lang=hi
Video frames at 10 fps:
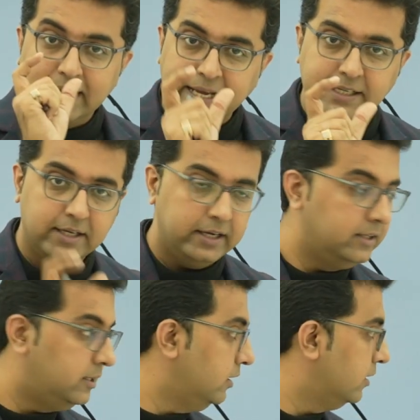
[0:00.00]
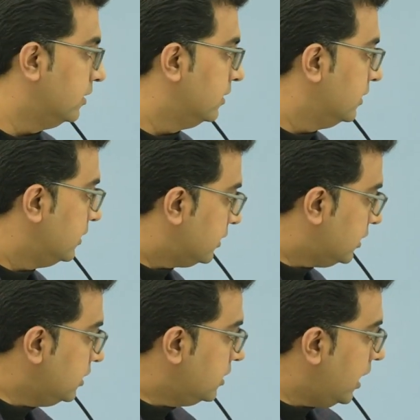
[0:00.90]
लाइन कही थी
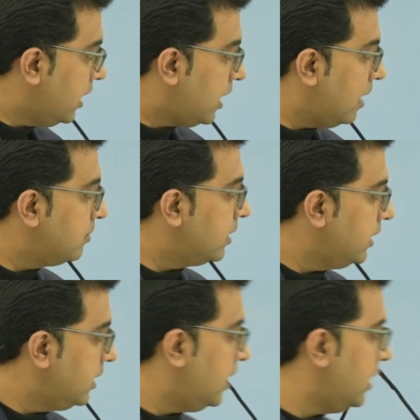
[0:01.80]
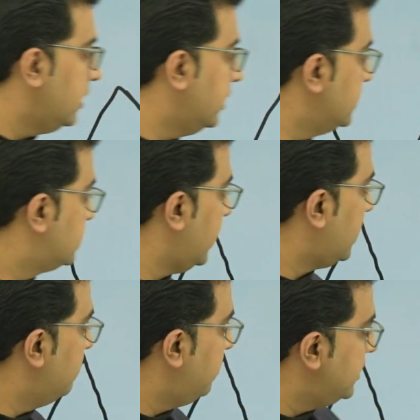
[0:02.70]
कि ये काम करेगा इसके
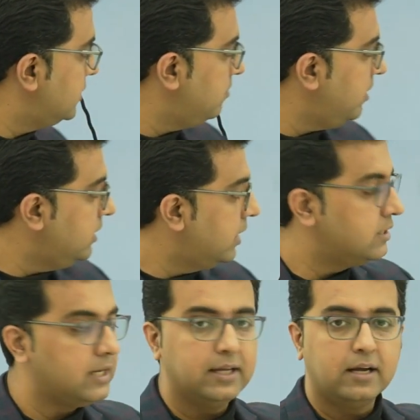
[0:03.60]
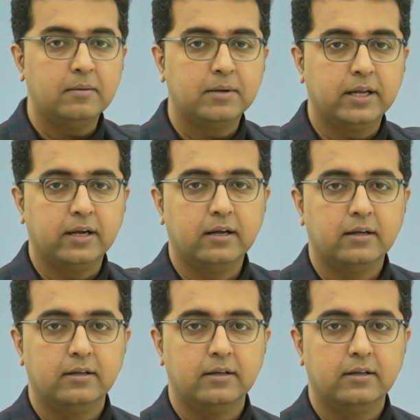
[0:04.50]
कंपैरिजन में ये ज्यादा काम करेगा